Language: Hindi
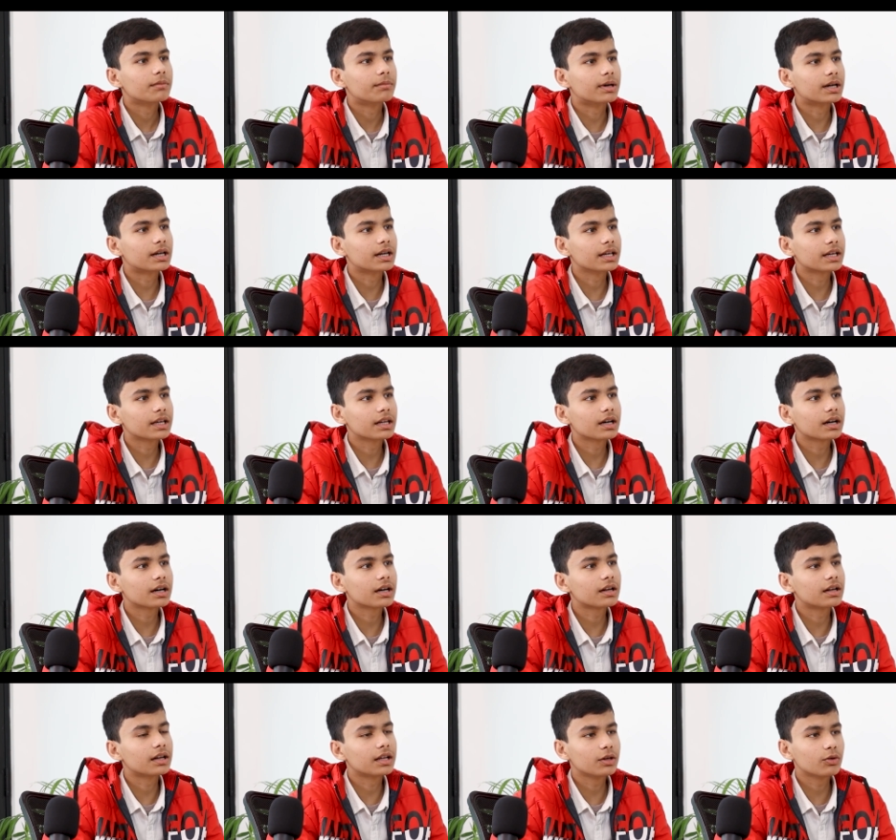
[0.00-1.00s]
बट लेकिन
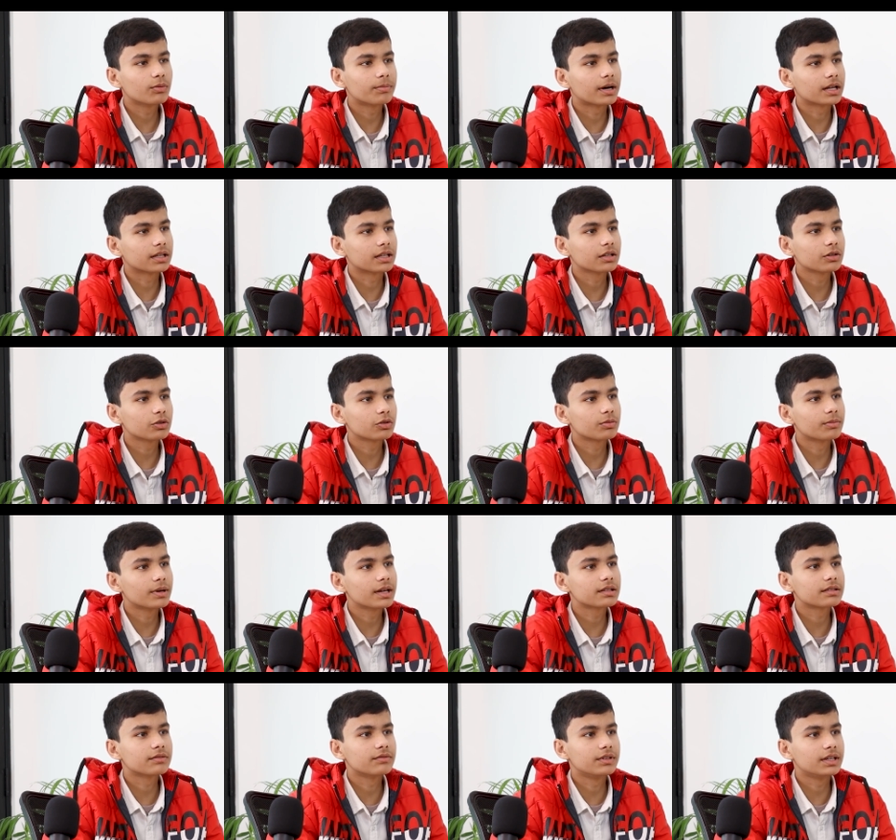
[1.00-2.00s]
अगर नहीं हो पाता तो
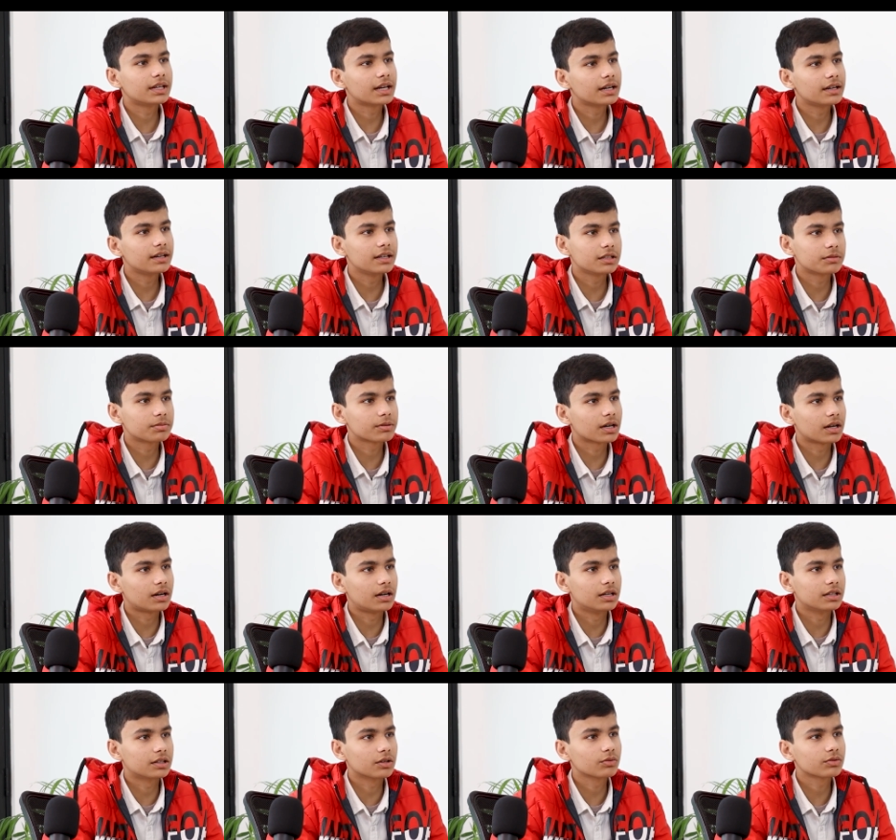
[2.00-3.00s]
मैं वीकेंड डेज पे कर
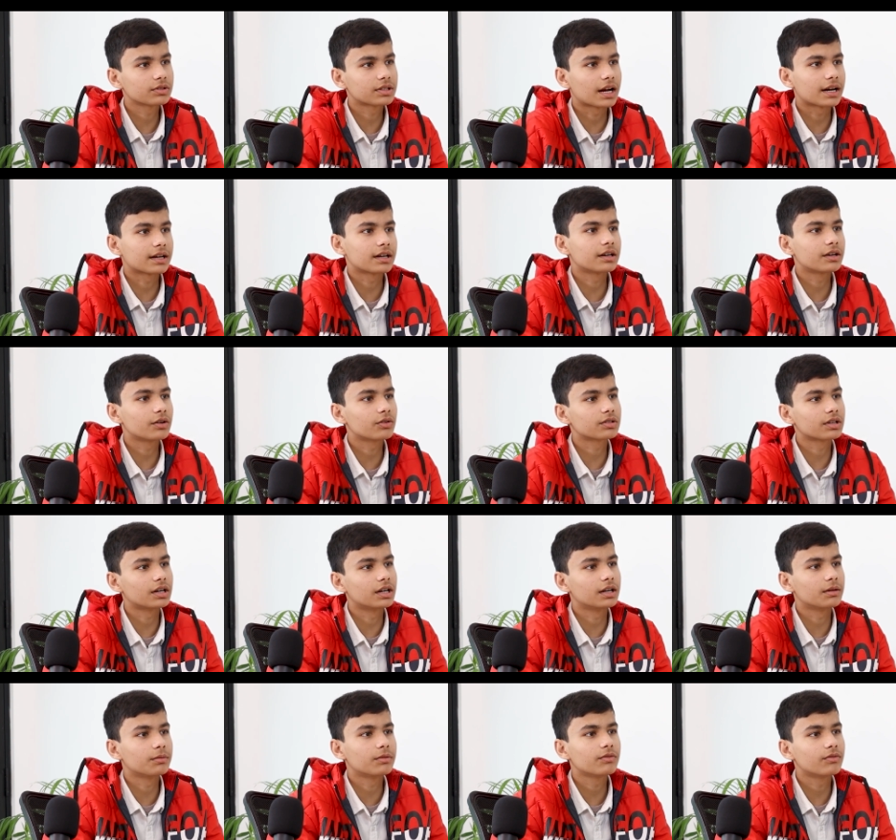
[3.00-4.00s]
लेता हूँ सैटरडे और
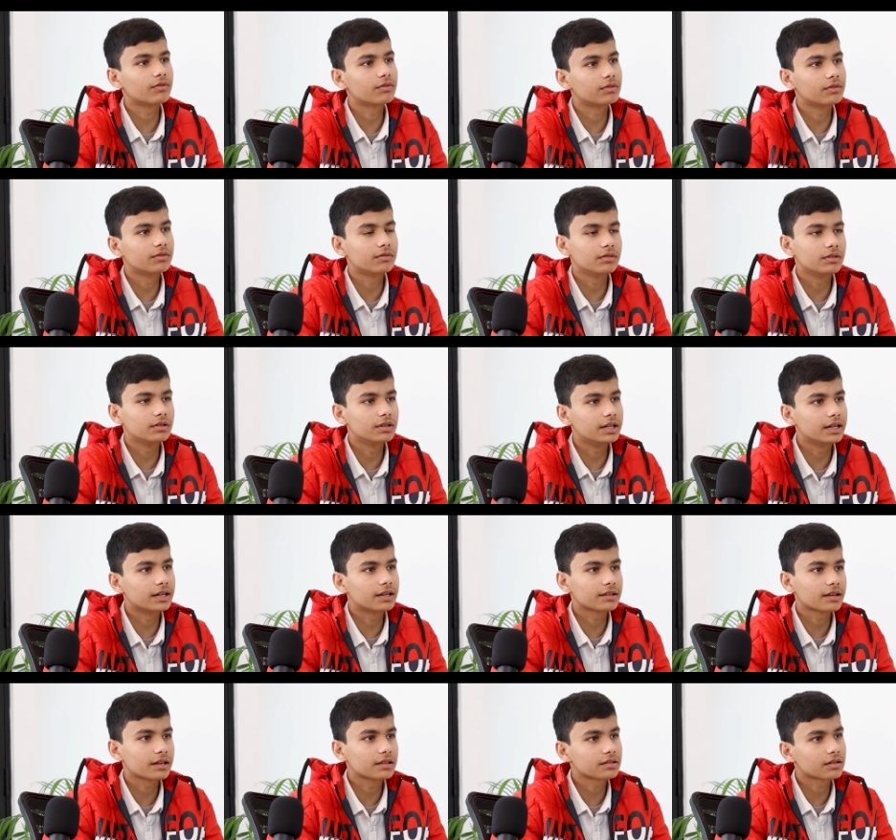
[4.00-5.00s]
संडे में
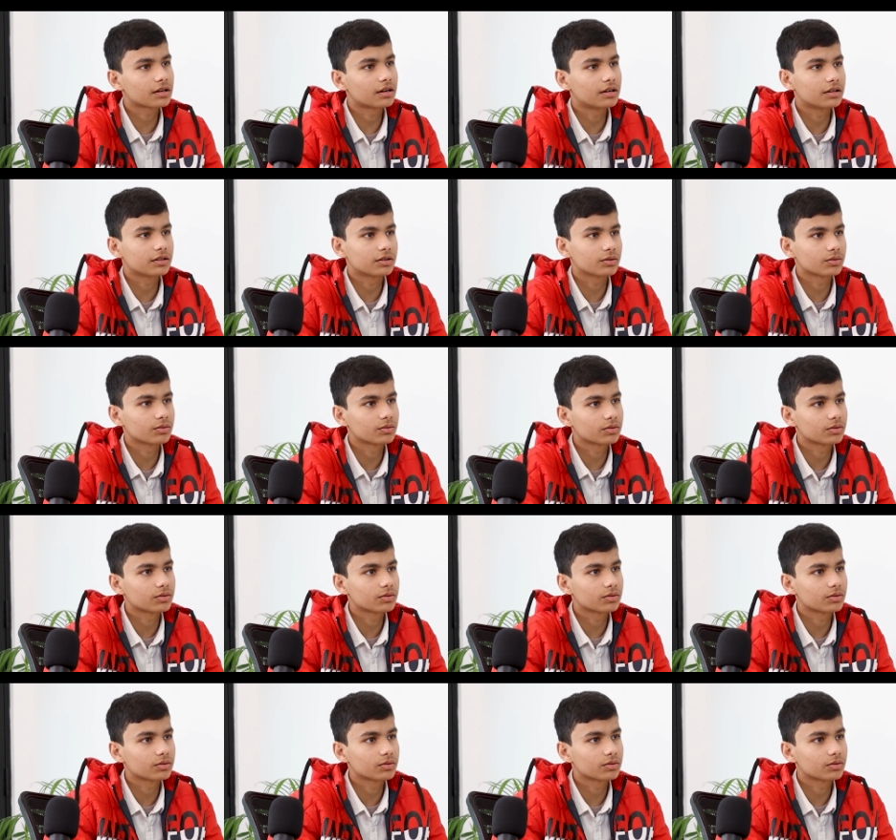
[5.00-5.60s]
डेटा साइंस कर लेता हूँ